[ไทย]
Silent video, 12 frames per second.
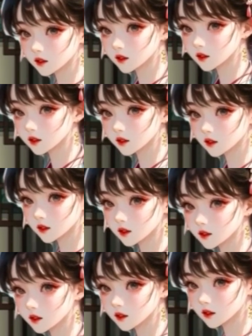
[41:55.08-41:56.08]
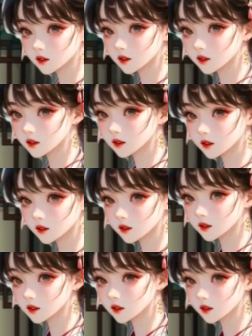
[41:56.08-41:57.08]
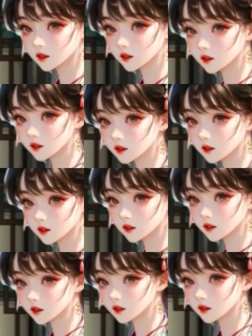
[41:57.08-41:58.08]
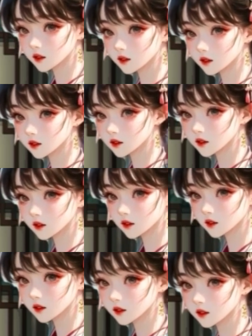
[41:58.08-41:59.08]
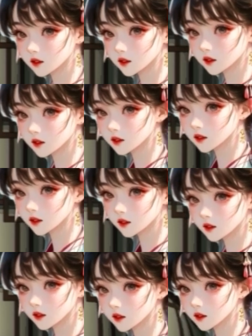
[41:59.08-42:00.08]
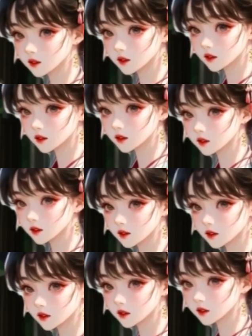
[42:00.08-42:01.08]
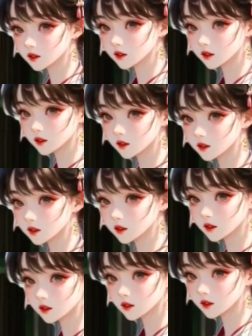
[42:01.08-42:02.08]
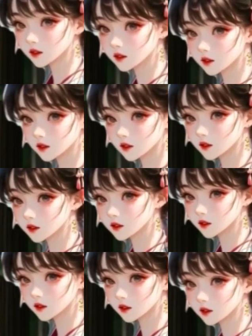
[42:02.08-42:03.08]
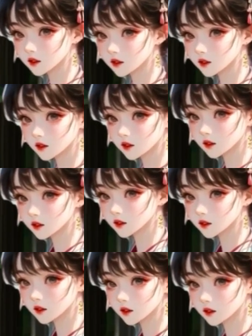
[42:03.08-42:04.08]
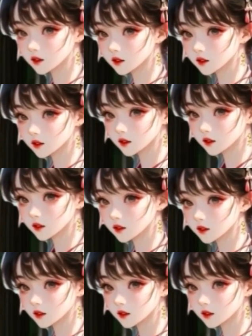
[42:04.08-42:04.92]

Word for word: ขณะเดียวกัน ท่านเสียนหนิงอีกฝ่ายเพียงแค่มาตามหาญาติเท่านั้นเชื่อว่าคงมีทำอันใดสิทธิ์ของเจ้าผู้นี้หรอกนาลิงจือที่อยู่ภายในค่ายก่อนป้องผู